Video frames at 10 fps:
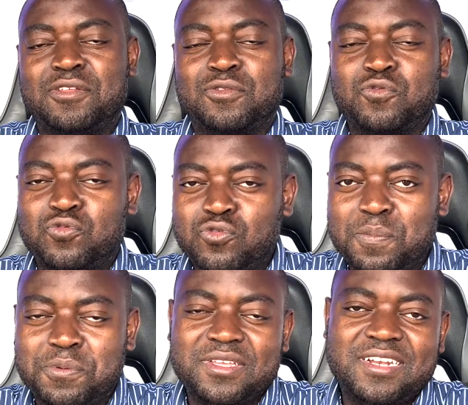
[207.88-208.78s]
Toujours un
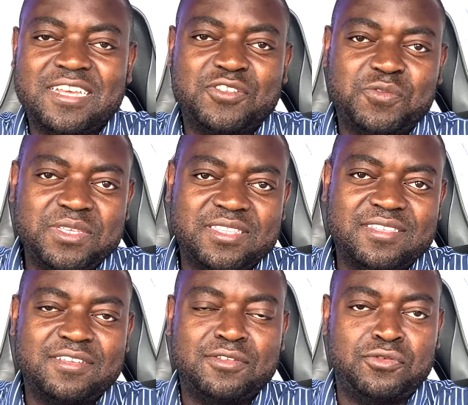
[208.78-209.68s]
peu dans la suite
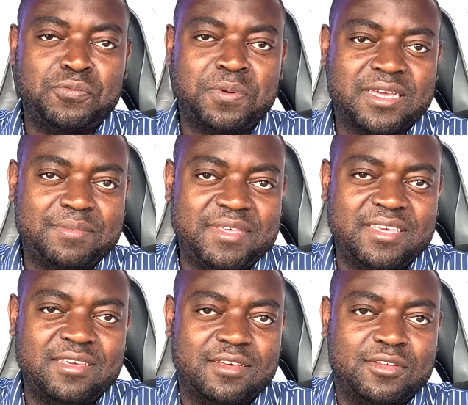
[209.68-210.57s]
du
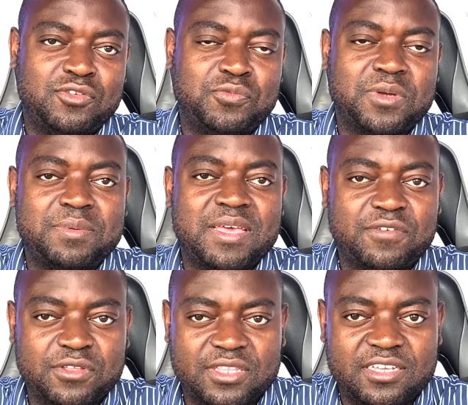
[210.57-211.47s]
premier, euh, du premier
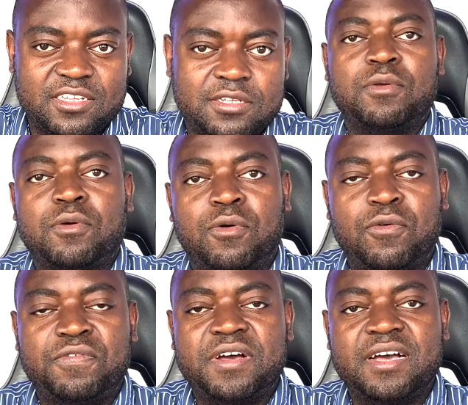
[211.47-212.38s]
avantage, on
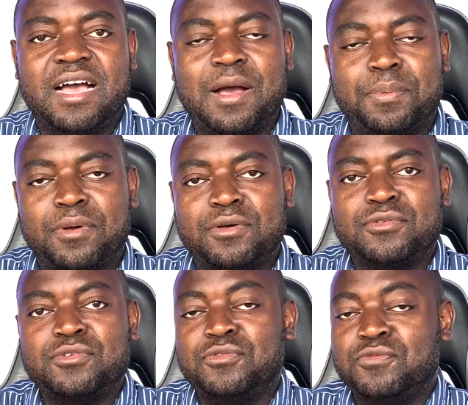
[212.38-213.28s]
va apprendre
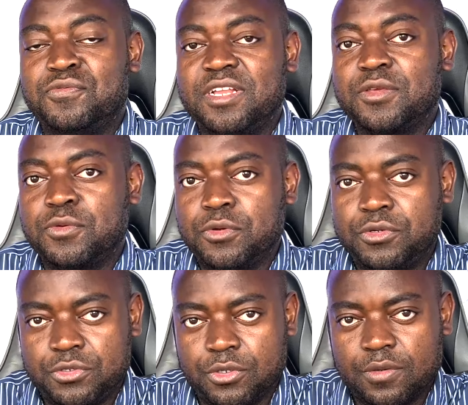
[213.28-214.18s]
une nouvelle
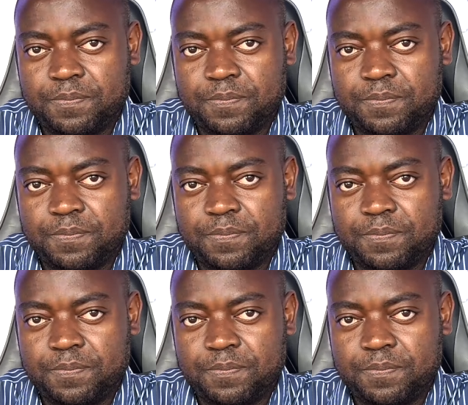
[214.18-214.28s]
culture.